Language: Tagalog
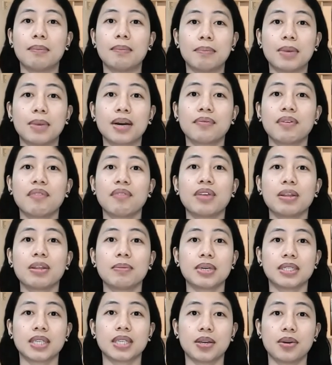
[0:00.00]
mag-fit
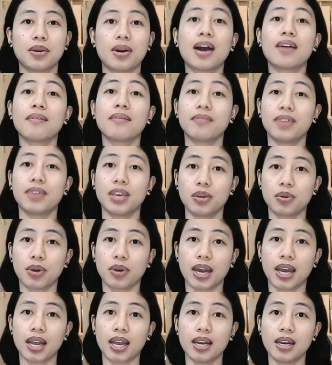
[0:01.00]
ba sa'yo ang
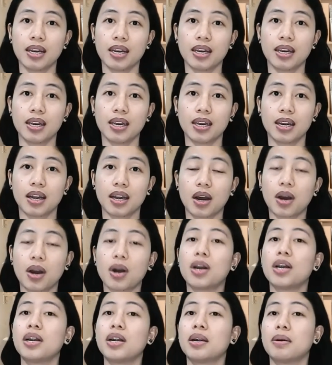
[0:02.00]
BUL
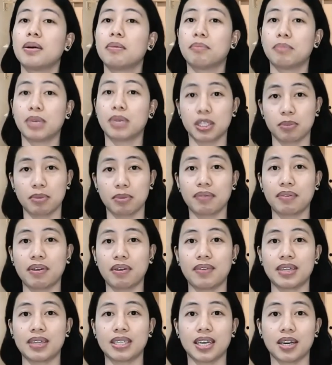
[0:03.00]
or mas
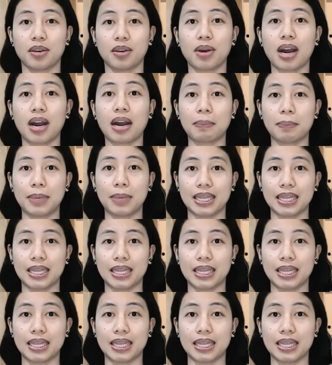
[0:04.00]
mag-fit sa'yo ang